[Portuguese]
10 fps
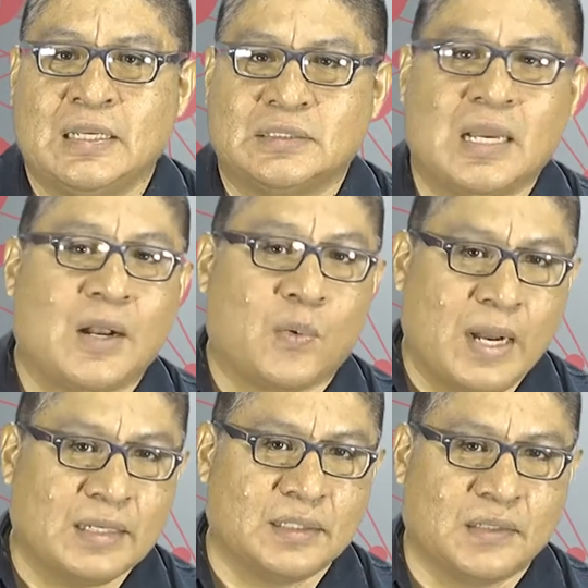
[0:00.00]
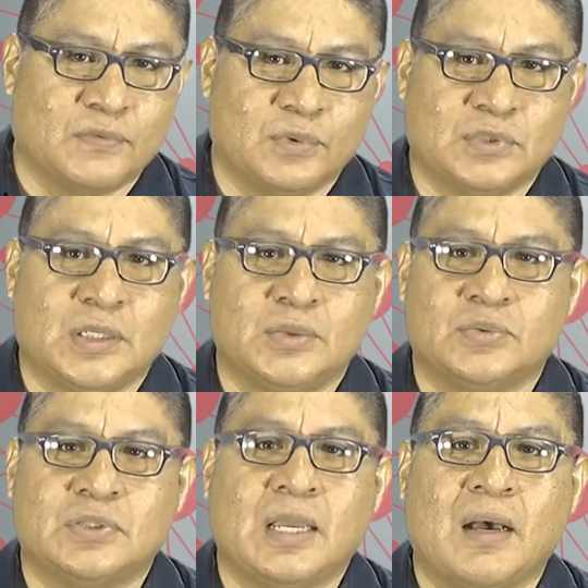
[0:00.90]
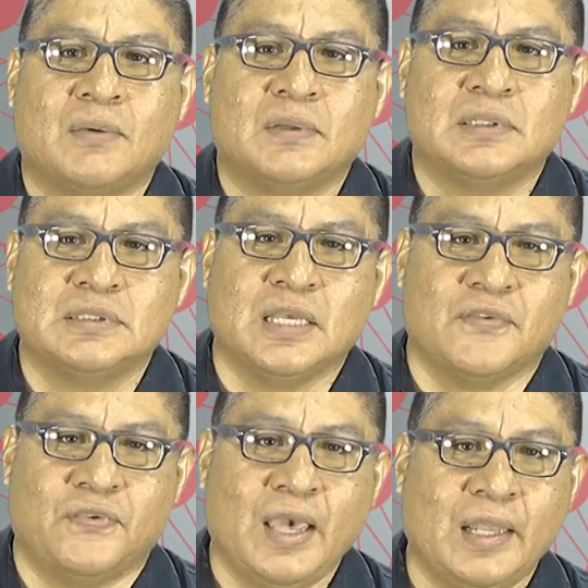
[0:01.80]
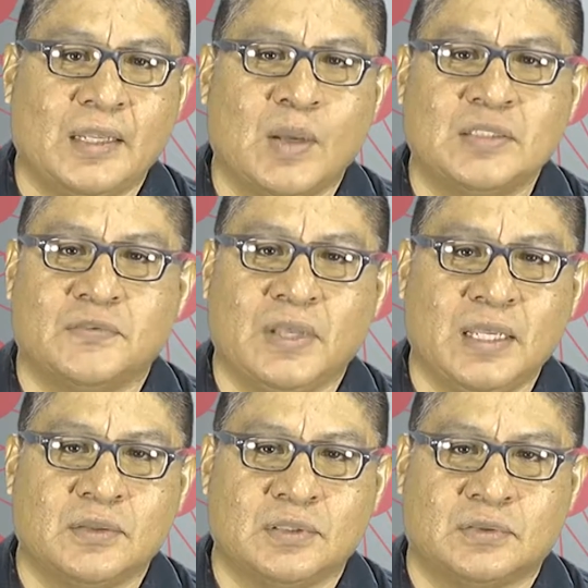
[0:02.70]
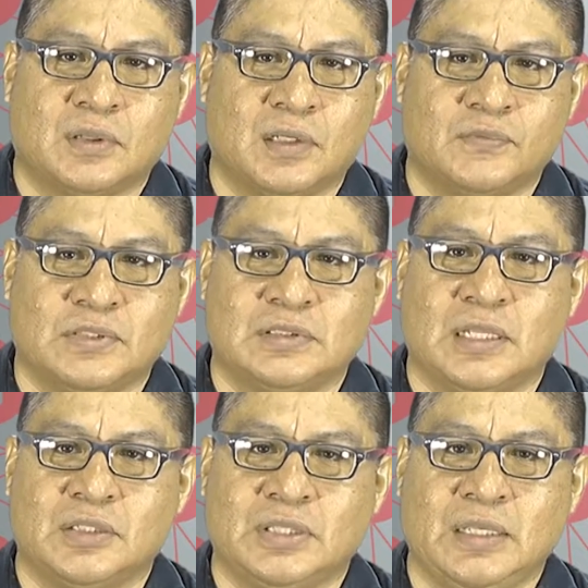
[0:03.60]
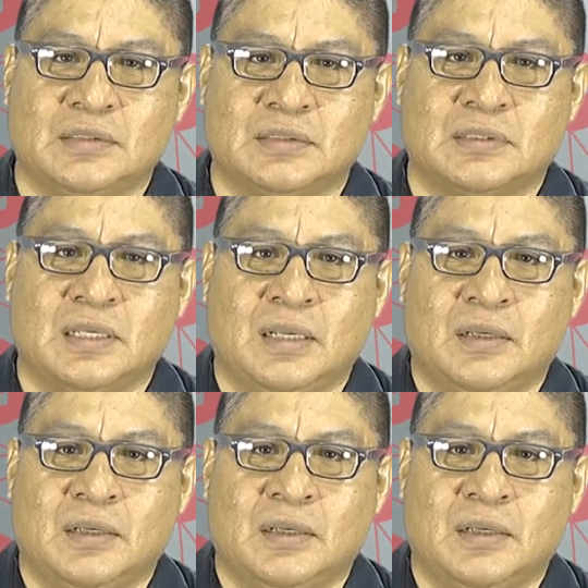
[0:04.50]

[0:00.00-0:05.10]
Já a quarta revolução industrial se refere ao advento de softwares inteligentes,